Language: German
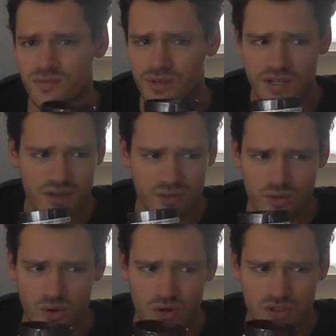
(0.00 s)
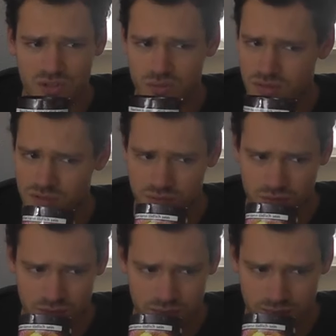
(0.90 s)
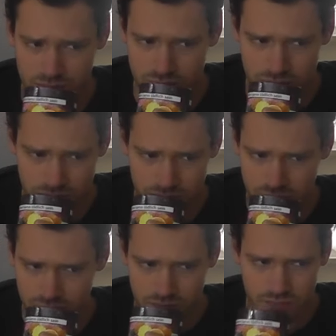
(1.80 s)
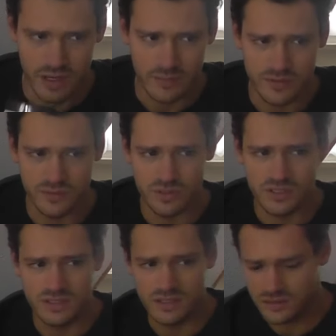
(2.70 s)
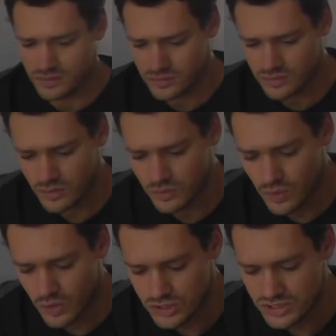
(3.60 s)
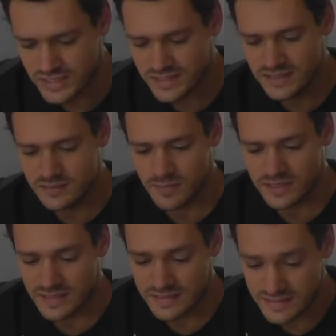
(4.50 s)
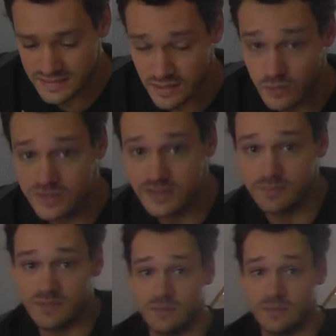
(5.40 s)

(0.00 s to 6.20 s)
von der Orange oder so. Aber so richtig Orange riecht man da nicht raus in dem